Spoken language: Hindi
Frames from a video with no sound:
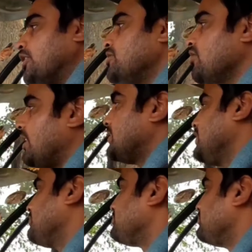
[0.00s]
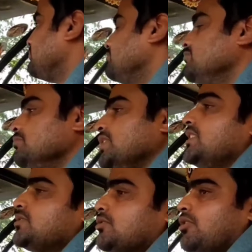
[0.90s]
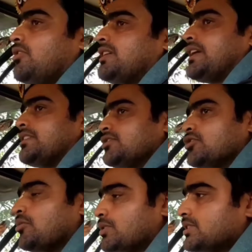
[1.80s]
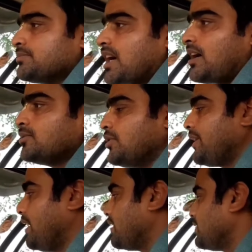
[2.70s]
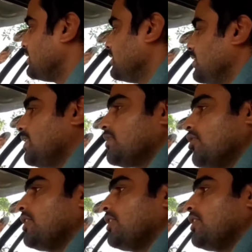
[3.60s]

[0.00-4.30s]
तो ये द्वीप मिली तो ये जो नवद्वीप नाम हुआ ना अच्छा।